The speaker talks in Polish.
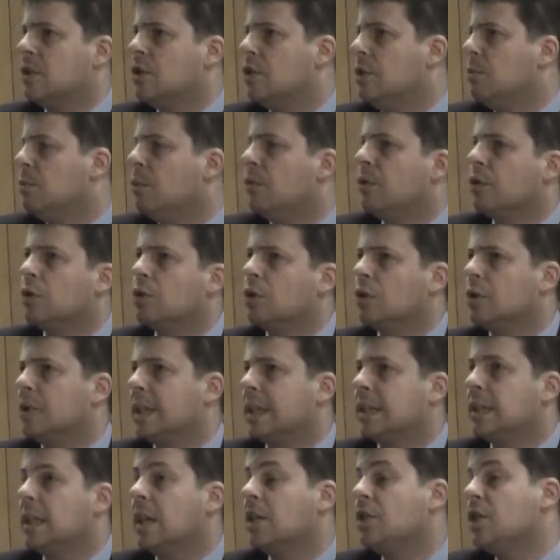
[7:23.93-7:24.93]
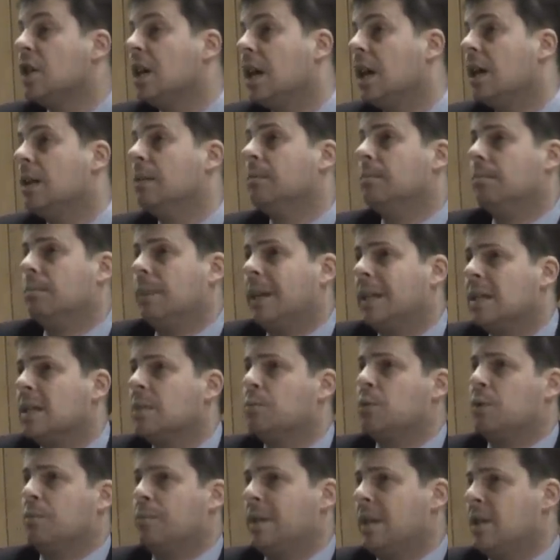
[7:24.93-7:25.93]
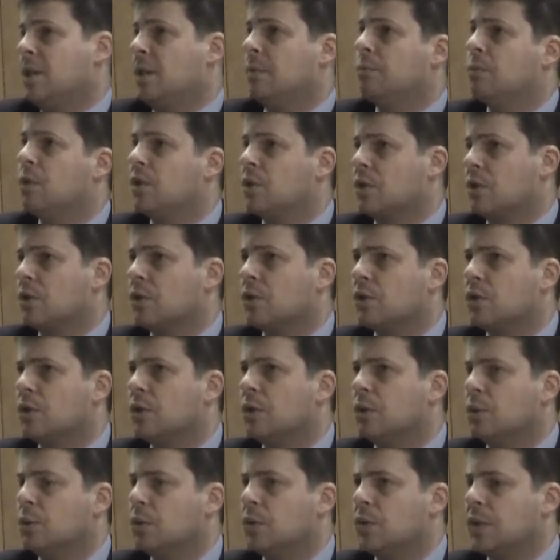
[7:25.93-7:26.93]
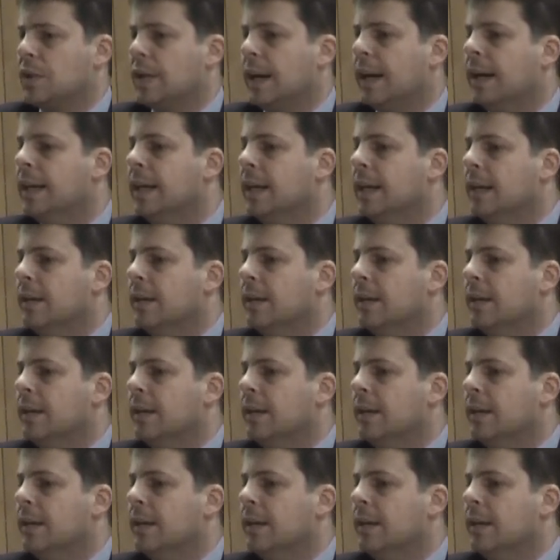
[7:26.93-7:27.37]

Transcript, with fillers: Jeśli mówiono o traktacie, ale bardzo przepraszam, to jest konstytucja.